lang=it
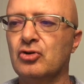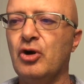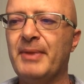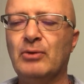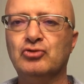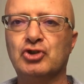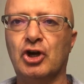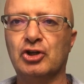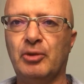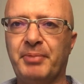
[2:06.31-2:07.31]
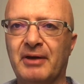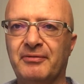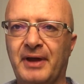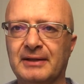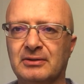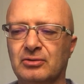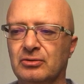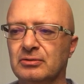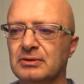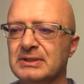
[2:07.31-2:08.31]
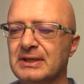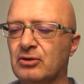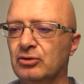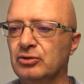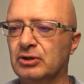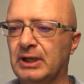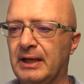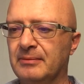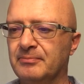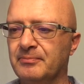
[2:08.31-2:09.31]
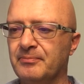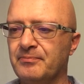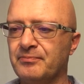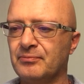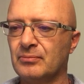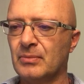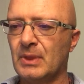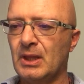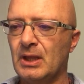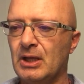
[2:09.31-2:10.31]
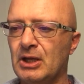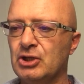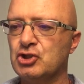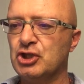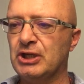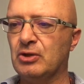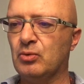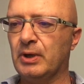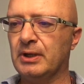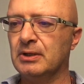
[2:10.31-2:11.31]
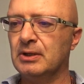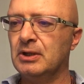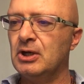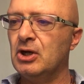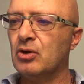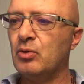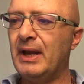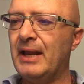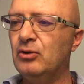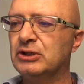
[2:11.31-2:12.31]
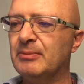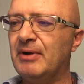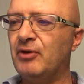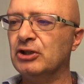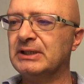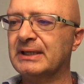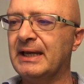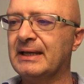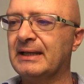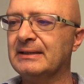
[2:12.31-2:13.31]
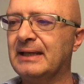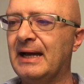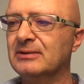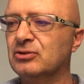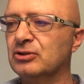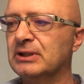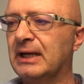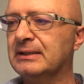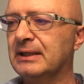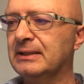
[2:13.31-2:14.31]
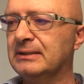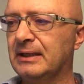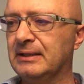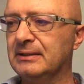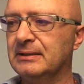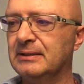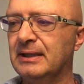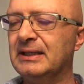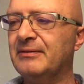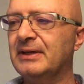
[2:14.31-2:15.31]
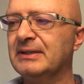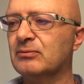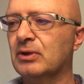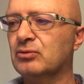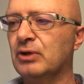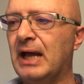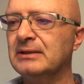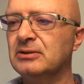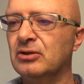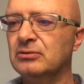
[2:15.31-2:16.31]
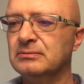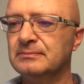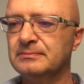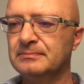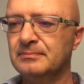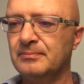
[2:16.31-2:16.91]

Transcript: Com'è un giorno perfetto secondo te? 5. Qual è l'ultima volta che hai cantato tra te e te e davanti a qualcun altro?